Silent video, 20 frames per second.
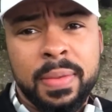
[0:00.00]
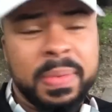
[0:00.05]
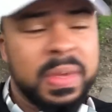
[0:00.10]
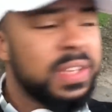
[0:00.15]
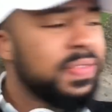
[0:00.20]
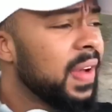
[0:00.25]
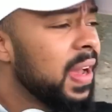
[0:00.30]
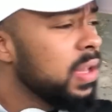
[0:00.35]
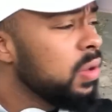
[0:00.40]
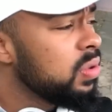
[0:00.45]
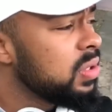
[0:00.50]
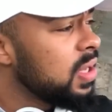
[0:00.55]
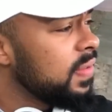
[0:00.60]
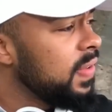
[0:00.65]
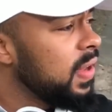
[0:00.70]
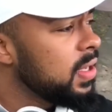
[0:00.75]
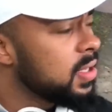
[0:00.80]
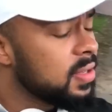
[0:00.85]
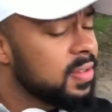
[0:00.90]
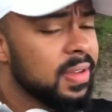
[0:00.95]
Ich war hier
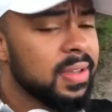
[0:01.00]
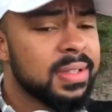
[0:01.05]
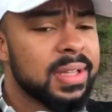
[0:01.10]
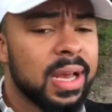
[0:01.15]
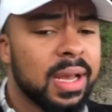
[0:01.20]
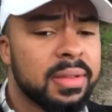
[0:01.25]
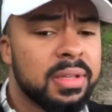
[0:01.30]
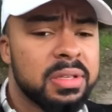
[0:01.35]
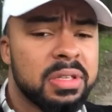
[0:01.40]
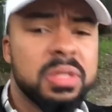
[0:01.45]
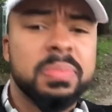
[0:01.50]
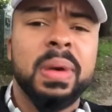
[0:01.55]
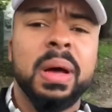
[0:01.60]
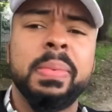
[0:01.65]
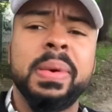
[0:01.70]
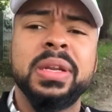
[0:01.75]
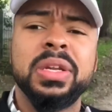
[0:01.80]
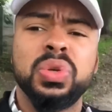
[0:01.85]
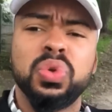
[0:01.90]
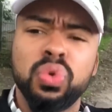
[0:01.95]
unterwegs, deswegen dachte ich, ich
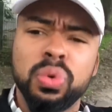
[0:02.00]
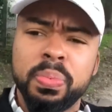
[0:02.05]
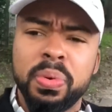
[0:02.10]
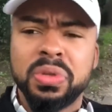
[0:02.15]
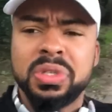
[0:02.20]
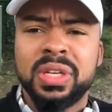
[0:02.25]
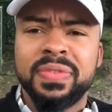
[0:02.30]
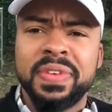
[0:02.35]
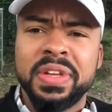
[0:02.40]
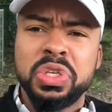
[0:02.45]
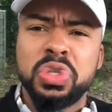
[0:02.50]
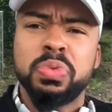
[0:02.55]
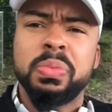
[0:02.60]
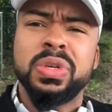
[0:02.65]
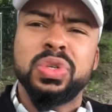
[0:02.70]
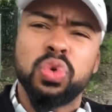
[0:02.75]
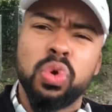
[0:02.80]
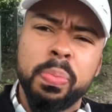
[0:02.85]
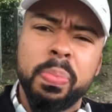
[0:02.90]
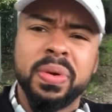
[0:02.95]
mache mal den Roboter, wenn ich schon
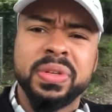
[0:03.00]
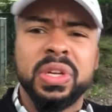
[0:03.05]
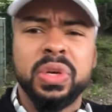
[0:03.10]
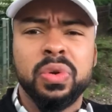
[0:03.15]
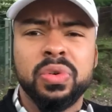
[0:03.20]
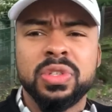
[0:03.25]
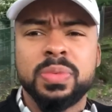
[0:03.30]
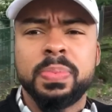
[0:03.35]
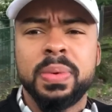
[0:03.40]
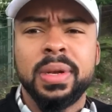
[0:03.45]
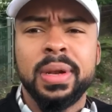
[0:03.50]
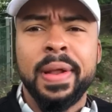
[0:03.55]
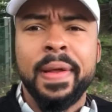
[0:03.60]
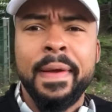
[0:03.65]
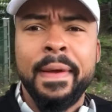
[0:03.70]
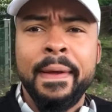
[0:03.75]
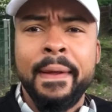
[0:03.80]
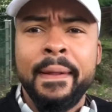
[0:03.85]
mit Roboter-Jungs bin.